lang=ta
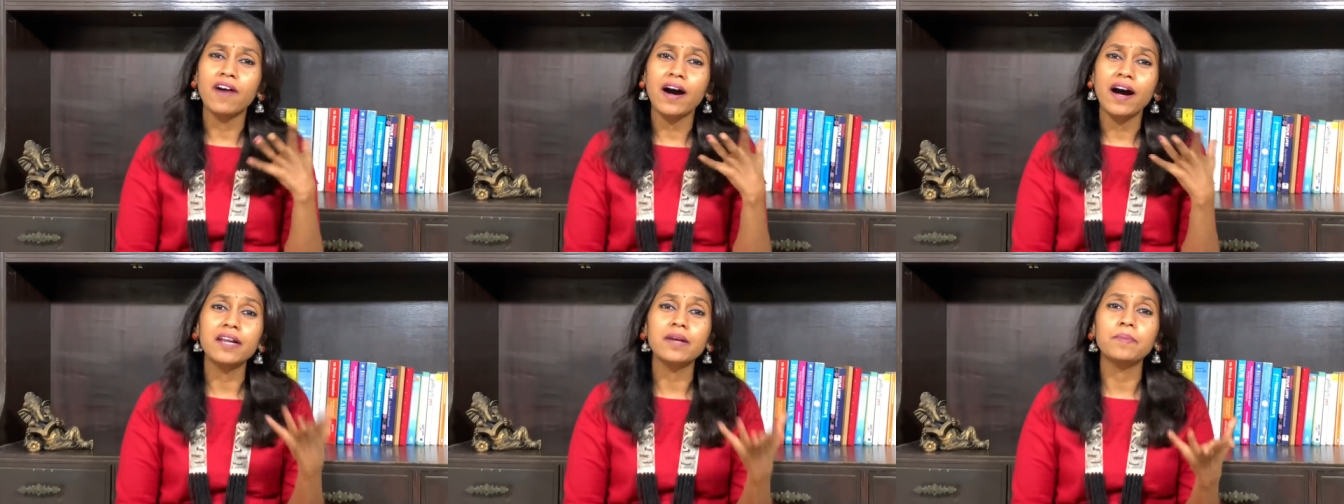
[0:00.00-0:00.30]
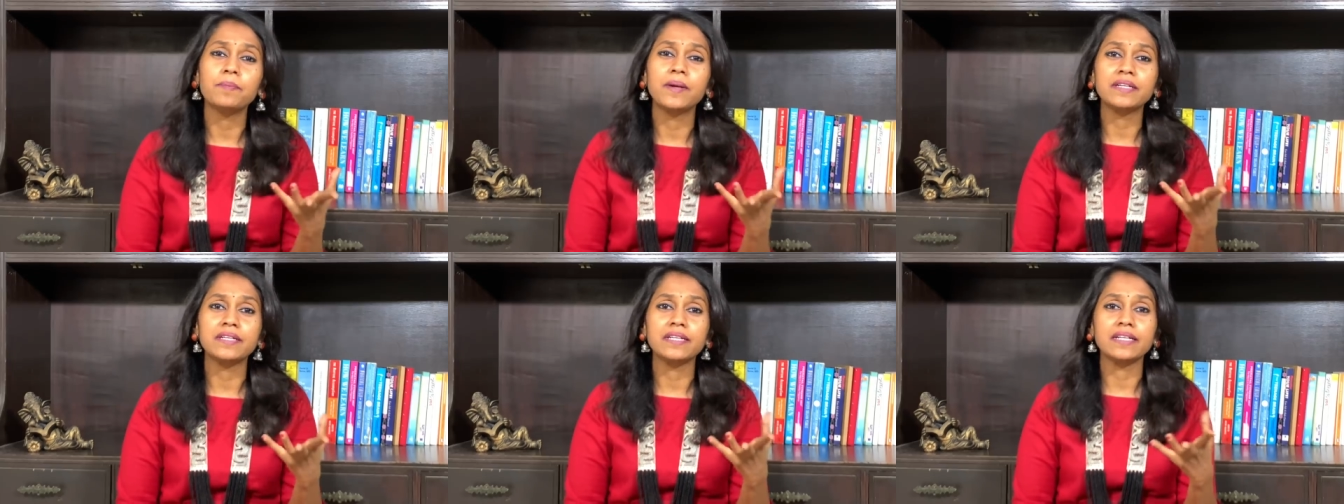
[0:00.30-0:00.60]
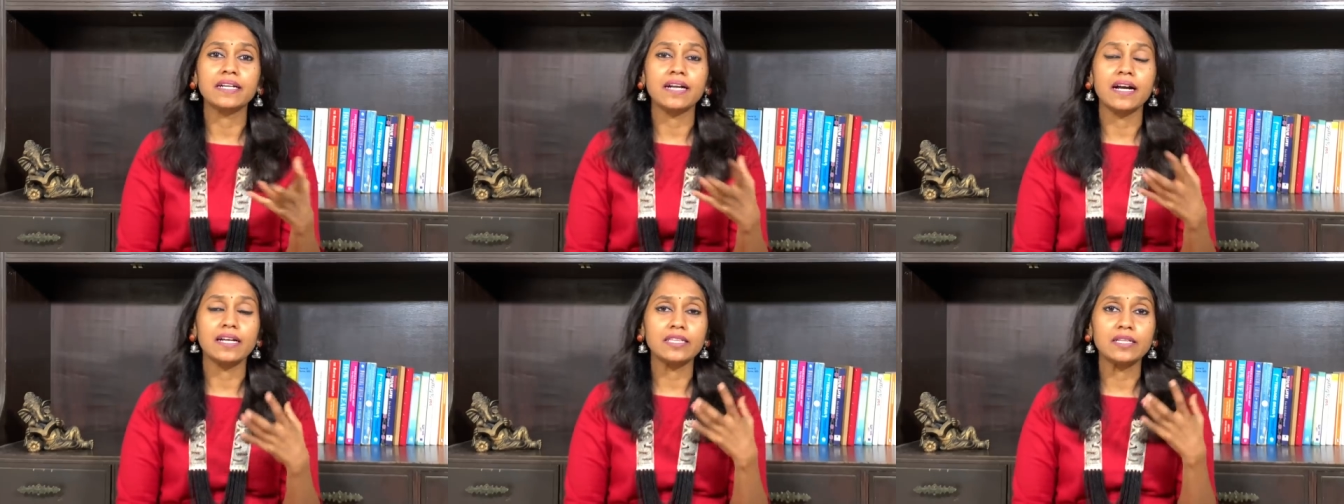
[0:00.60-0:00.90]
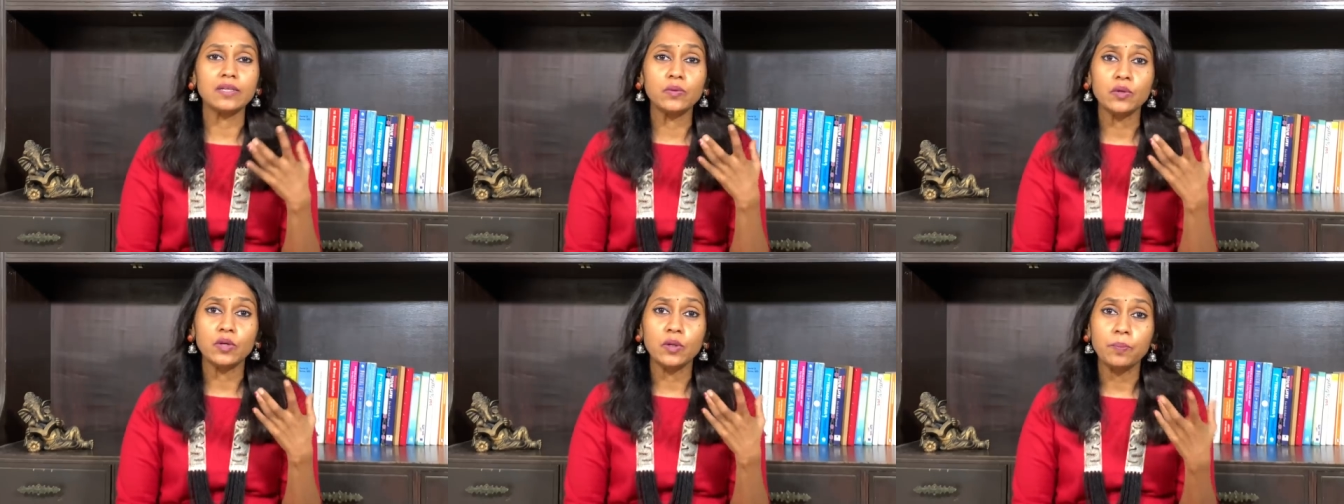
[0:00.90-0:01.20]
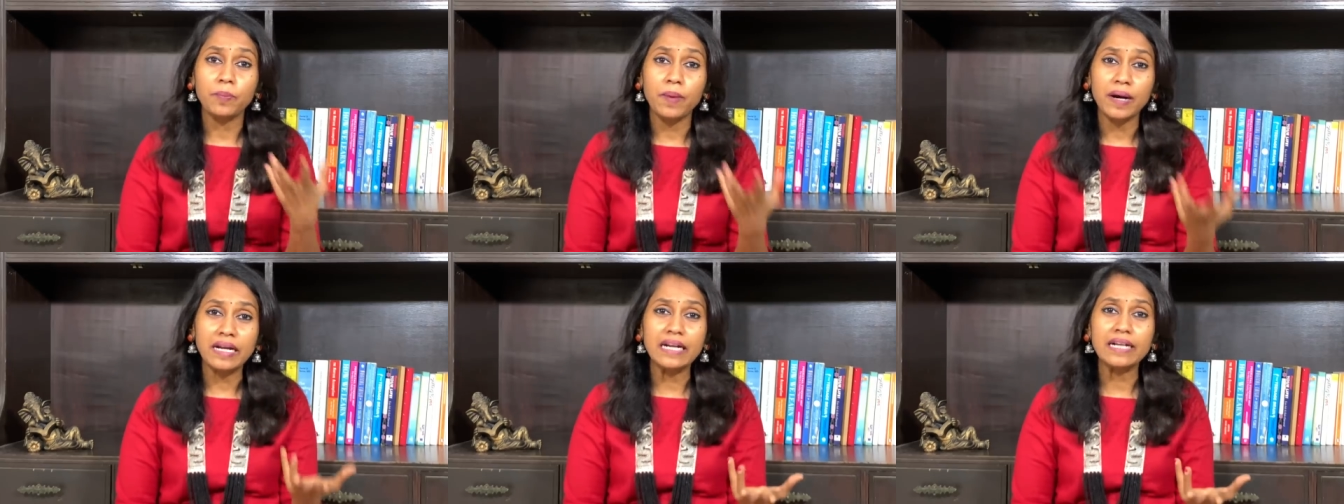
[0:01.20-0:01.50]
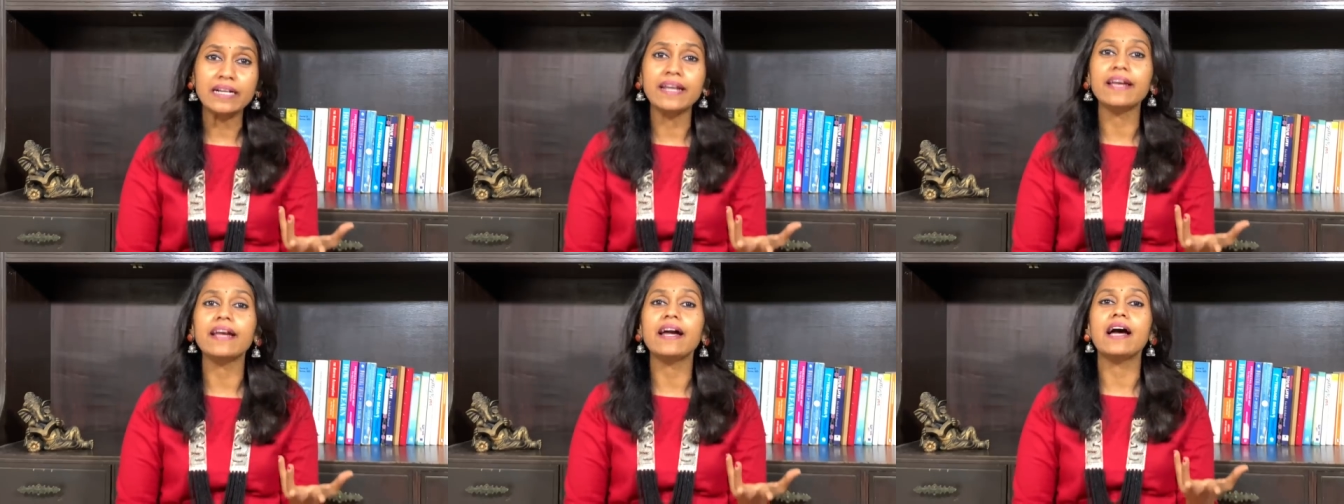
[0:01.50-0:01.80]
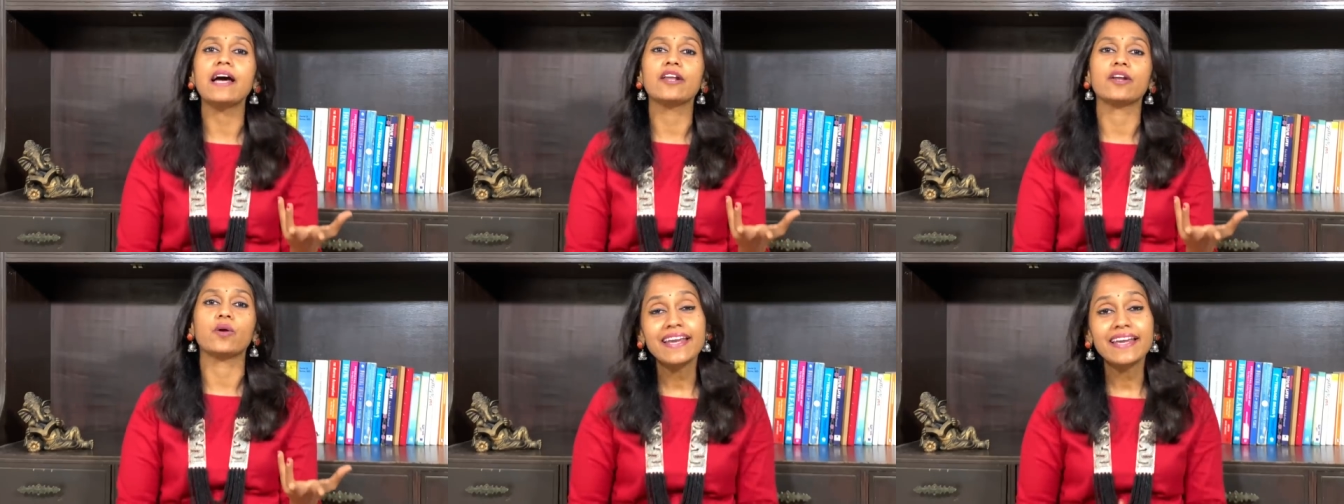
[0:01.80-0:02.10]
வாரப்பட்டு இருக்காது ஒரு பரட்டையா
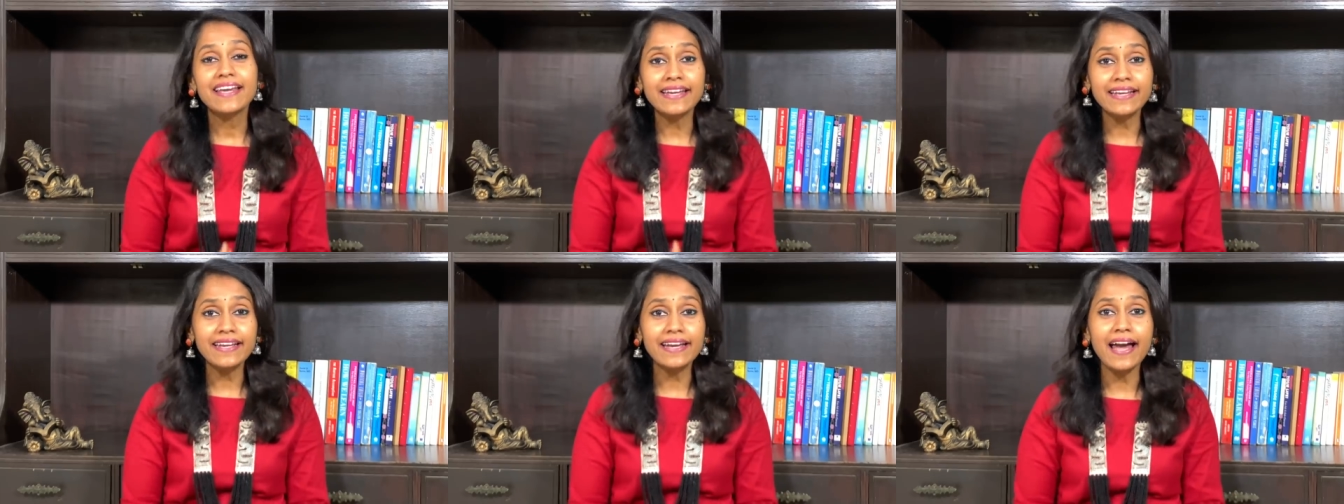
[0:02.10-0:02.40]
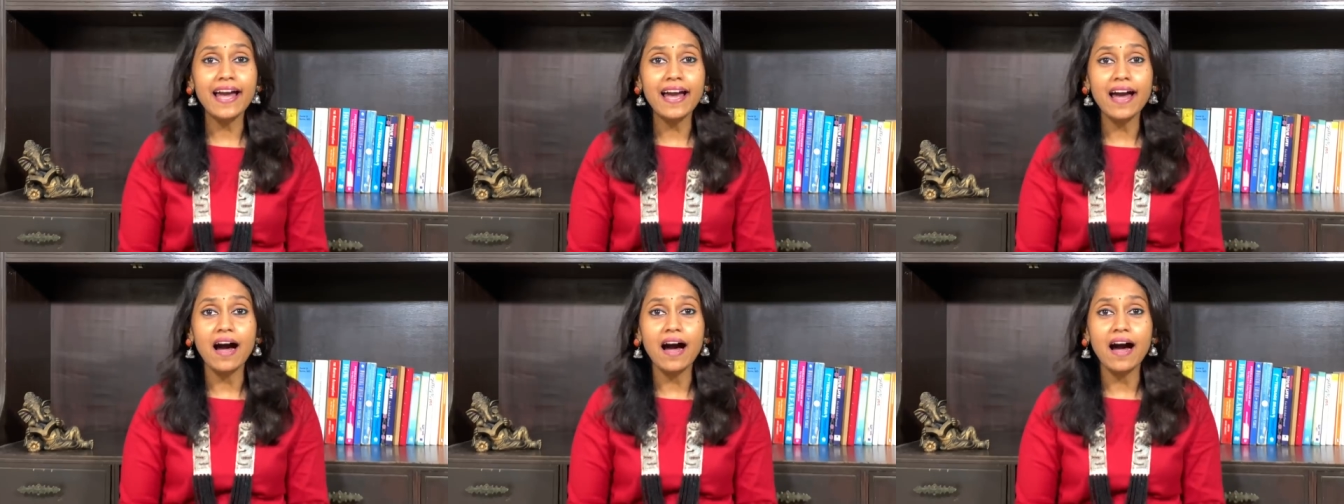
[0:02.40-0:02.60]
இருக்கும் இங்க